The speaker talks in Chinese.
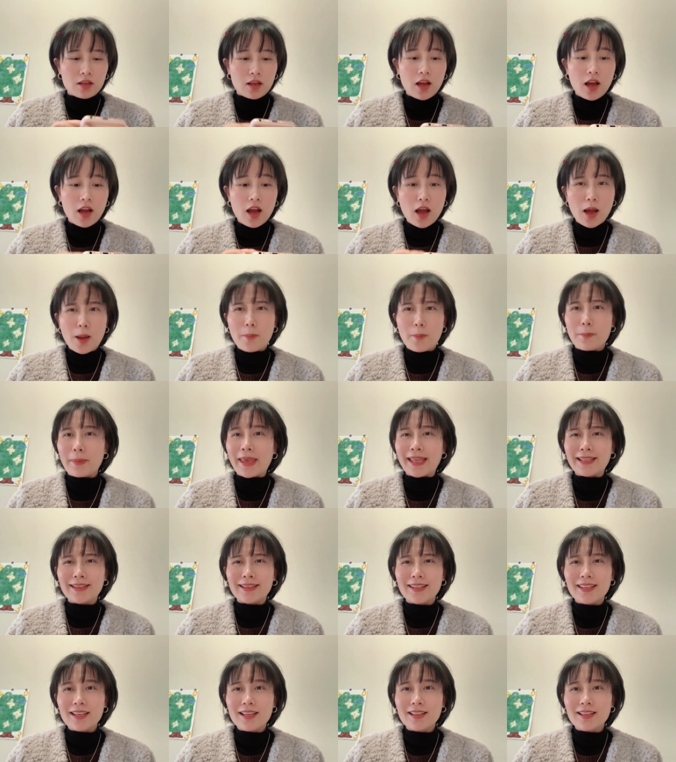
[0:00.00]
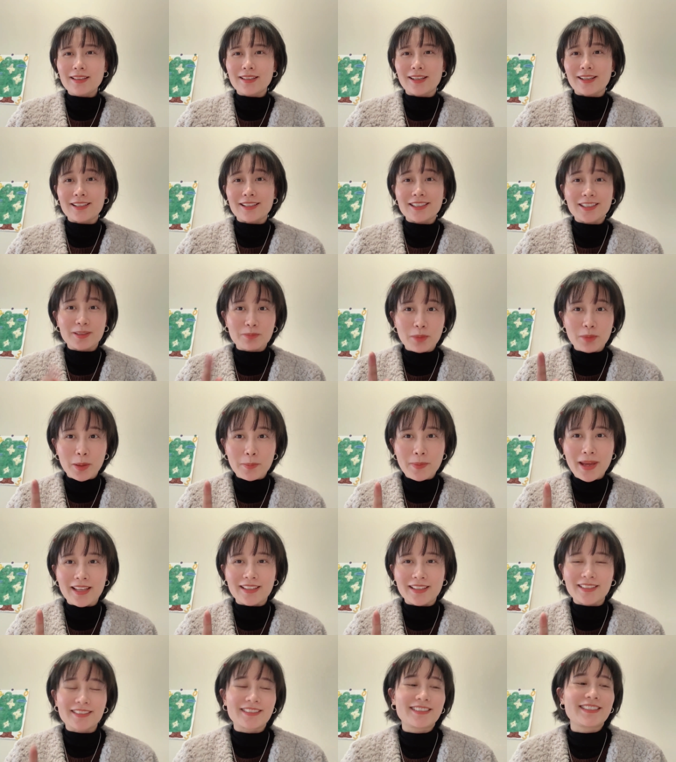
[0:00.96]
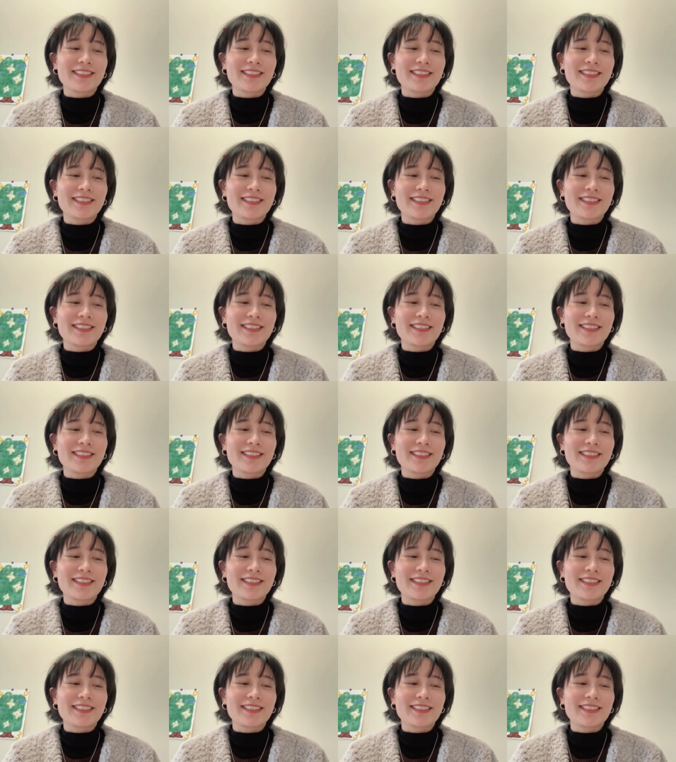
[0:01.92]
啊没电了怎么办？